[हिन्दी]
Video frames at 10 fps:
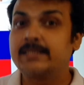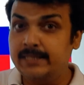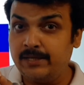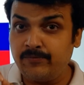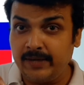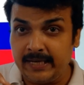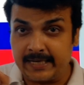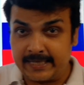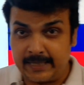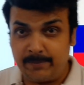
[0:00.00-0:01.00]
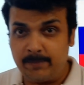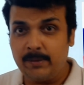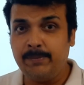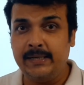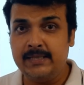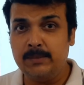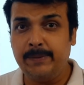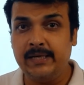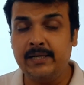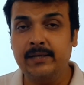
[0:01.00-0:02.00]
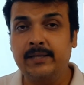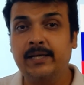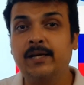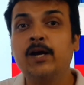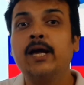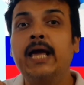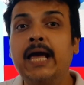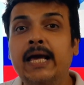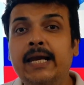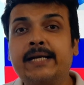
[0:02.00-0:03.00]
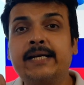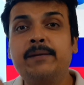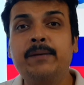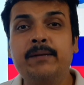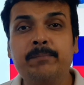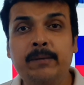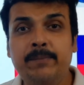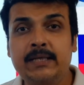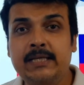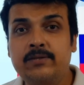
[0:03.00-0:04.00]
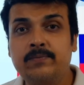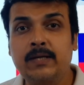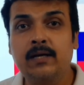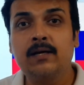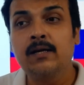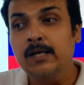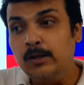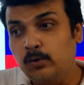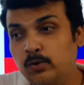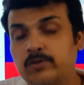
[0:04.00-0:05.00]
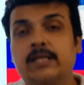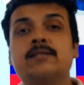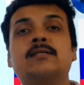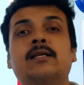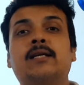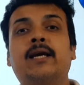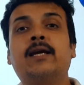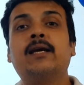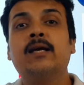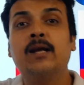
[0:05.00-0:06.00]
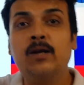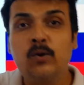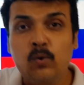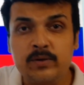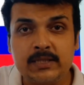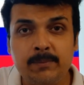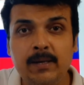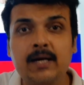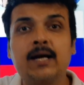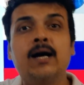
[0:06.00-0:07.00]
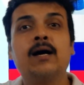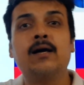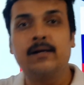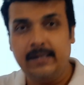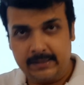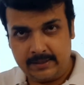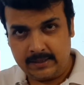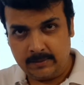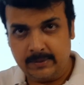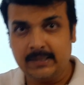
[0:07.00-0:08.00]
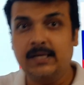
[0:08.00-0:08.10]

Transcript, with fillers: सिर्फ इलेक्टेड मेंबर पार्टिसिपेट करते हैं इलेक्टेड मेंबर किसका तो संसद के लोकसभा का राज्यसभा